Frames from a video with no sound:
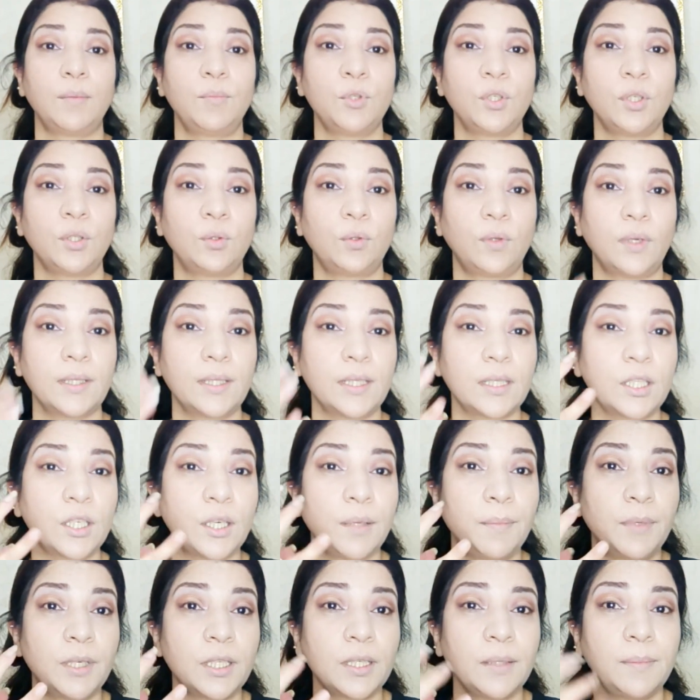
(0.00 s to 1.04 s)
मुझे थोड़ा सा
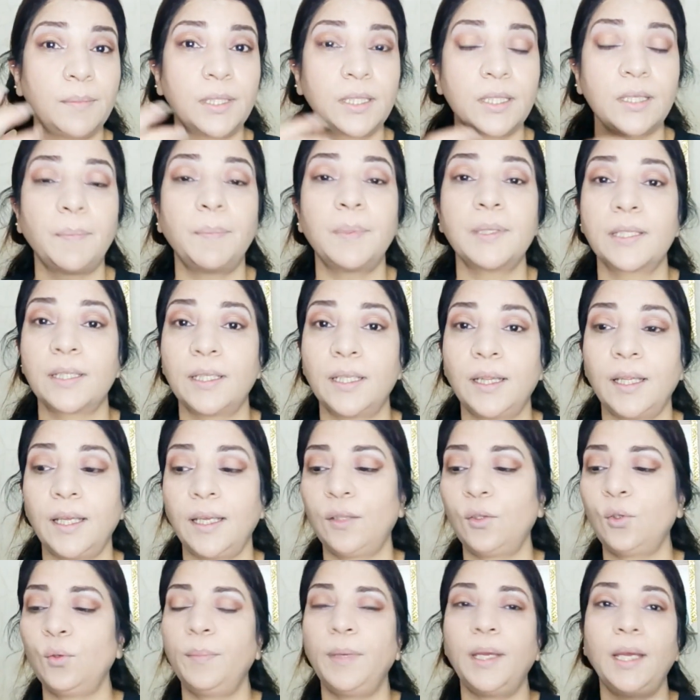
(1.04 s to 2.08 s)
शिमर शिमर सा पसंद
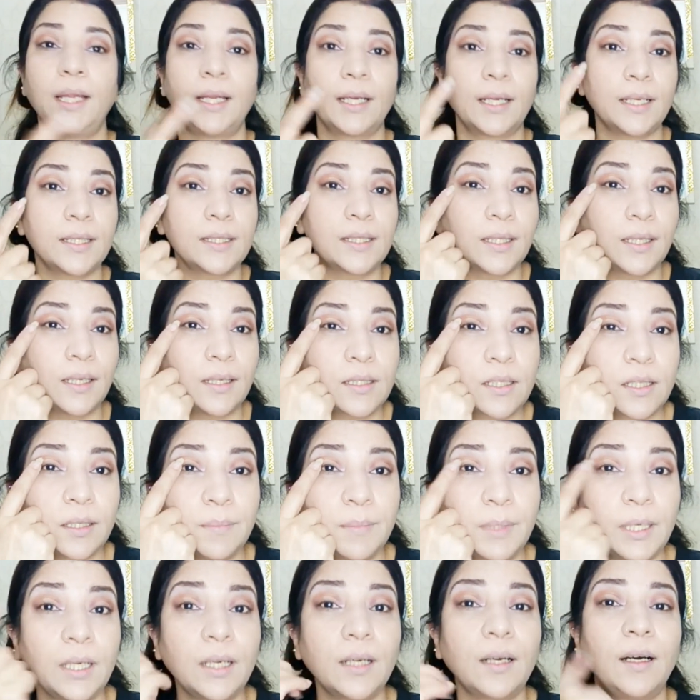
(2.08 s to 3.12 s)
है तो मैं हल्का सा यहाँ
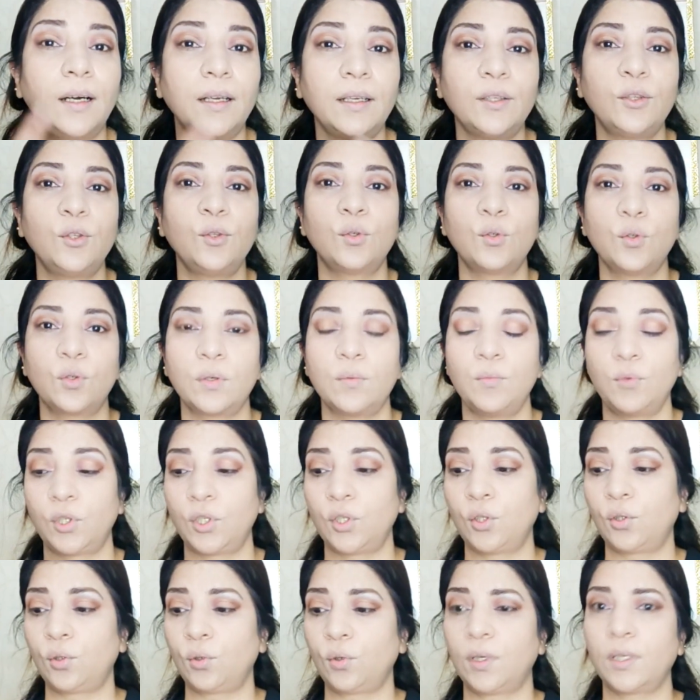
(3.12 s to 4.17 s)
शिमर लगा लेती हूँ क्योंकि
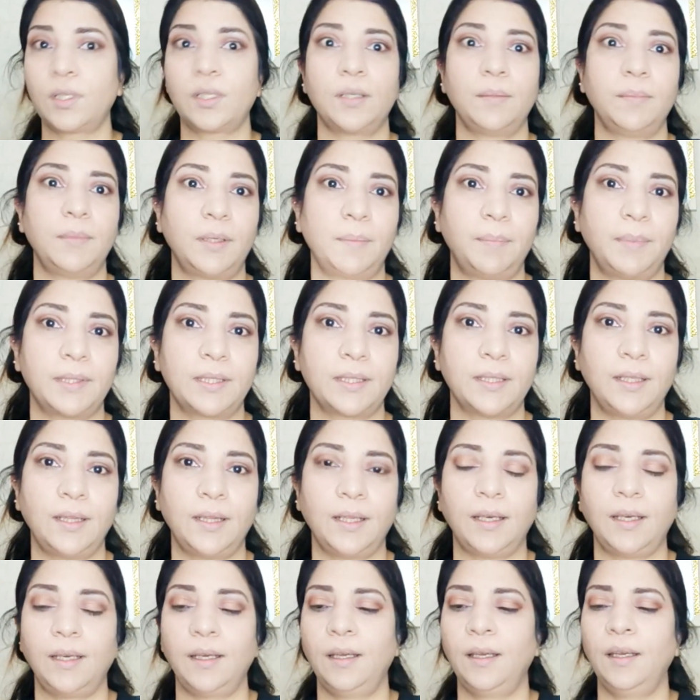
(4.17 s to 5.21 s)
मुझे थोड़ा शिमर
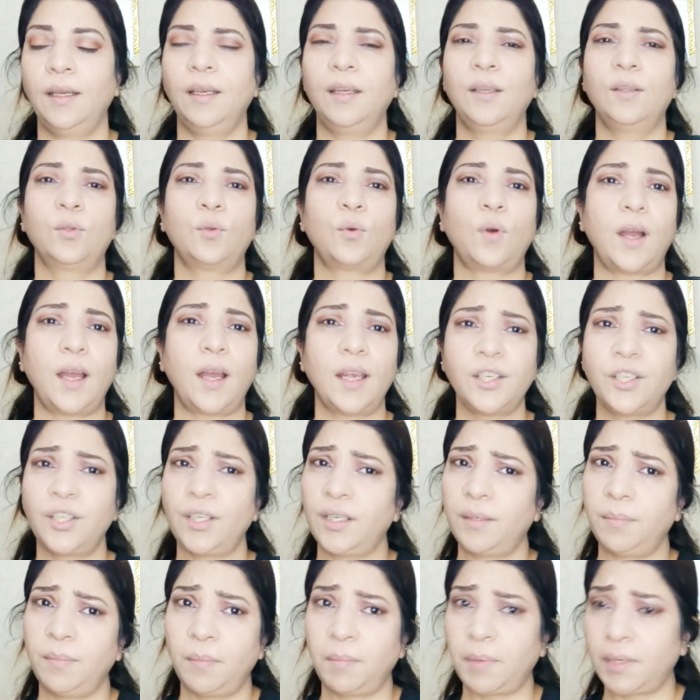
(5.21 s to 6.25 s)
पसंद है तो आई
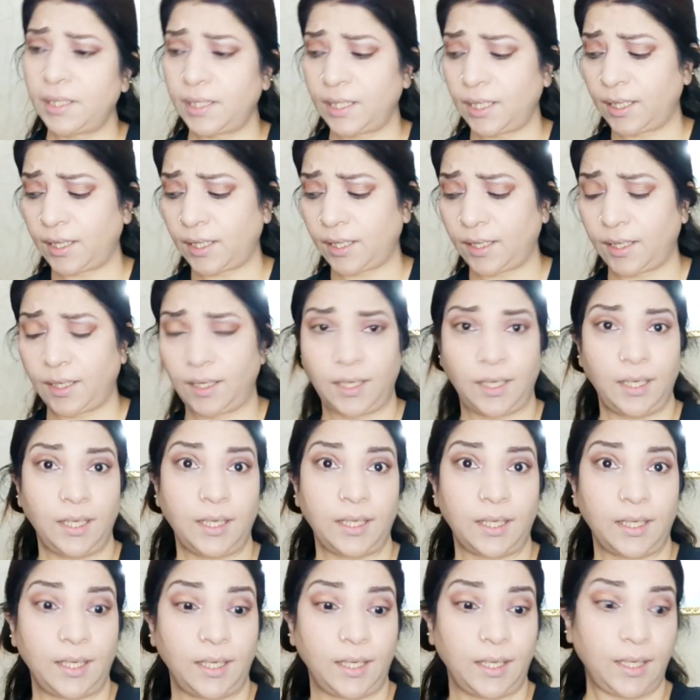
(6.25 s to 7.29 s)
शेड में बस इतना ही
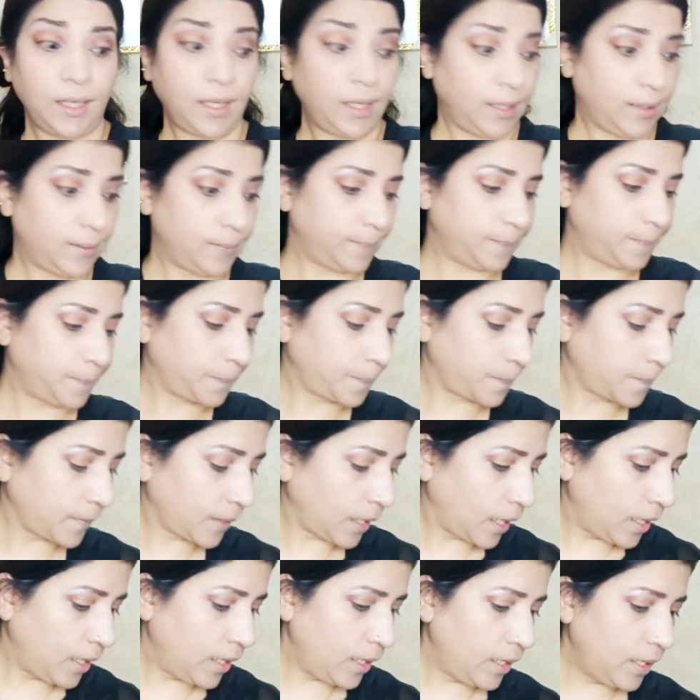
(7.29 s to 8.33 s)
करेंगे
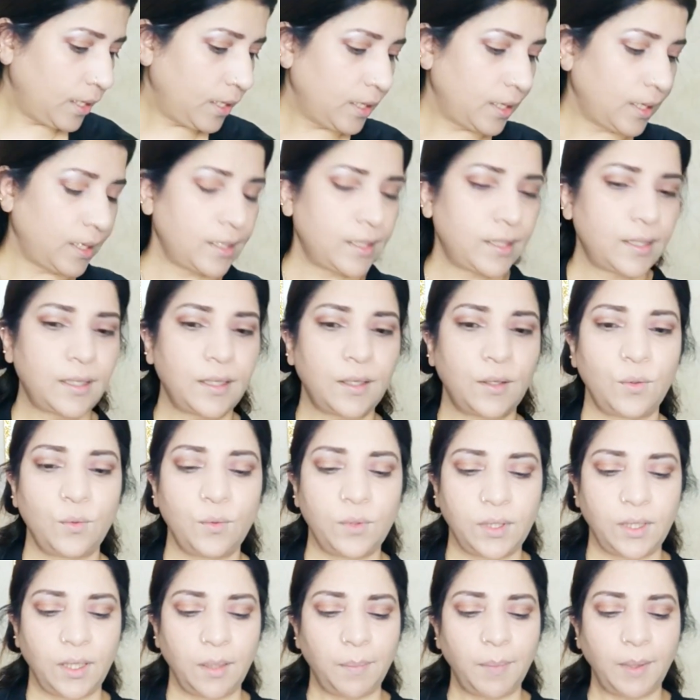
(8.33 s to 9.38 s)
अच्छा
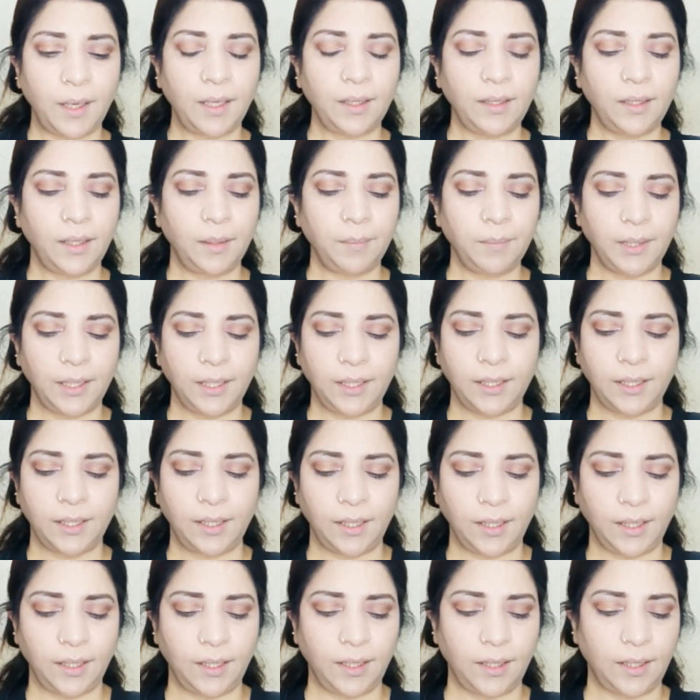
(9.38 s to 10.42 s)
उसके बाद हम ये
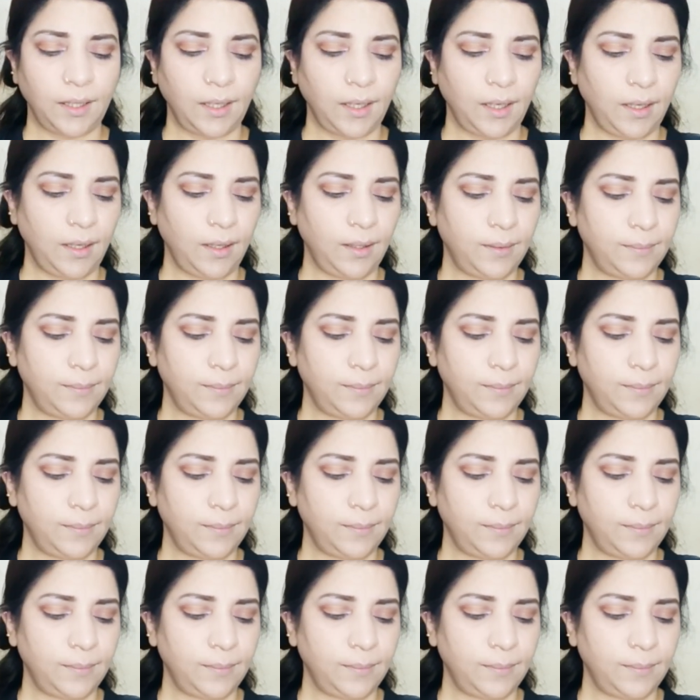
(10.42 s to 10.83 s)
करेंगे कि